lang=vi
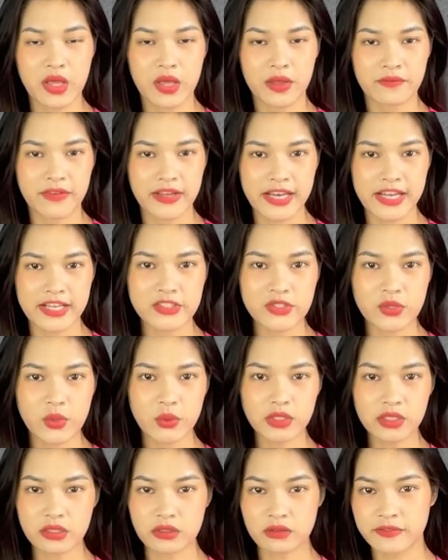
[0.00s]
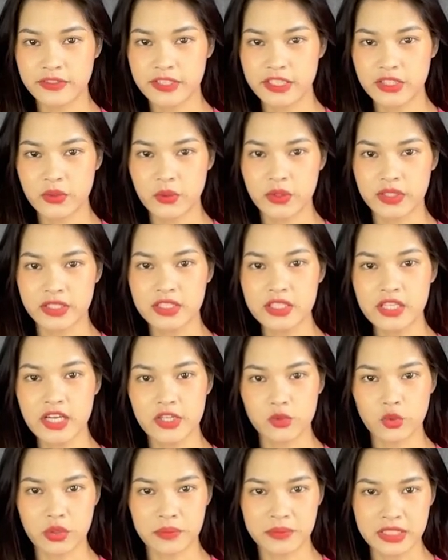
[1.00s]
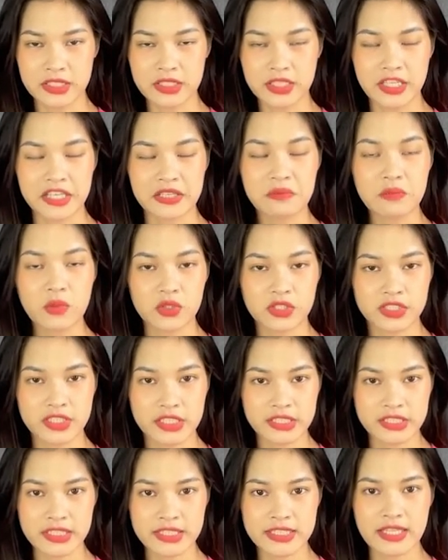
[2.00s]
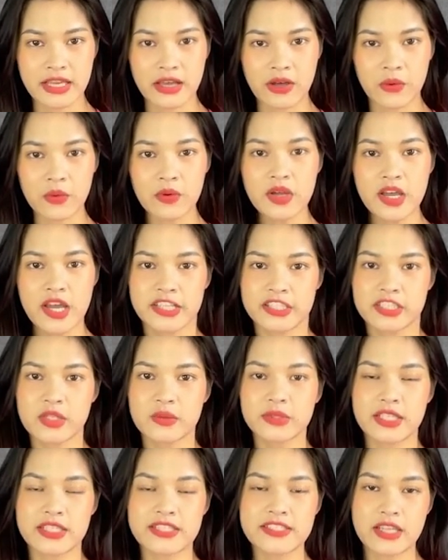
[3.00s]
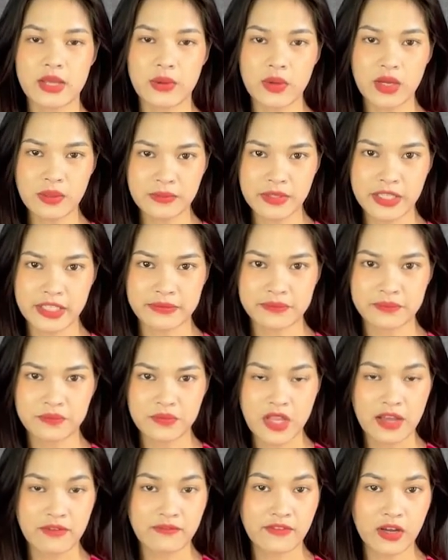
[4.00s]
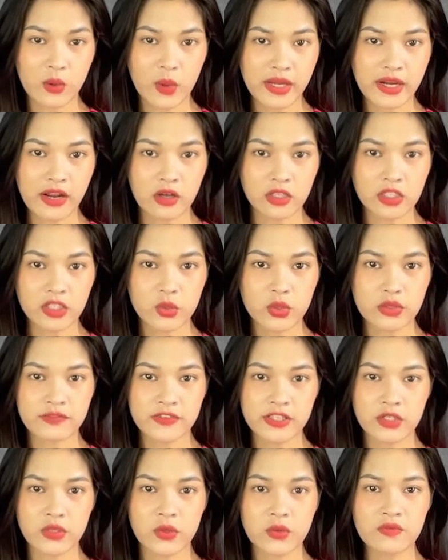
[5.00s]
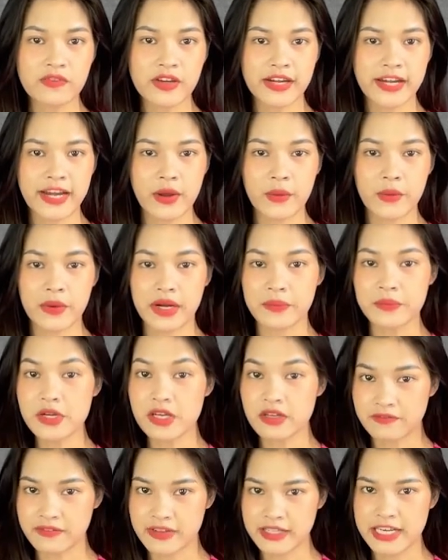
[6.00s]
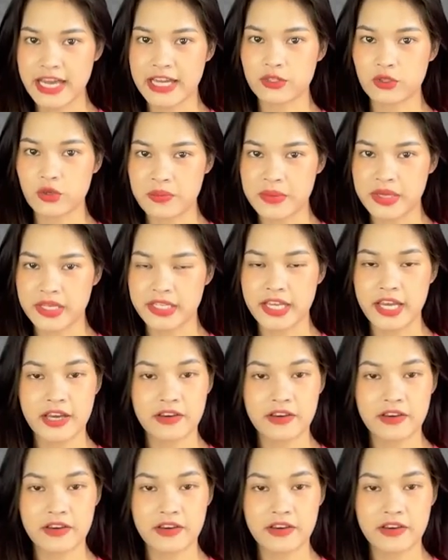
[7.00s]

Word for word: về lá số tử vi của những người tuổi Bính Tý 1996 trong tháng 6 âm lịch và qua đó thì quý vị cũng phần nào nắm được vận hạn của mình